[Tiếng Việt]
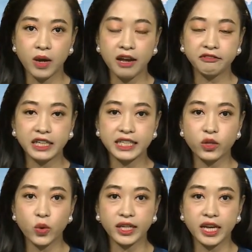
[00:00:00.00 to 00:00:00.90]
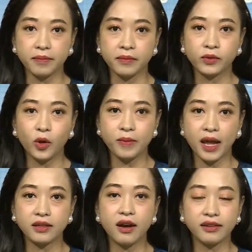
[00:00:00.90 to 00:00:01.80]
phát triển doanh nghiệp, thúc đẩy
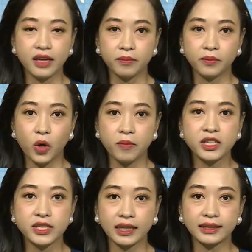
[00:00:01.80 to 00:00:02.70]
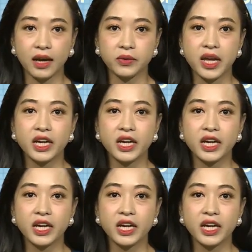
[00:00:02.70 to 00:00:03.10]
khởi nghiệp, đổi mới sáng tạo,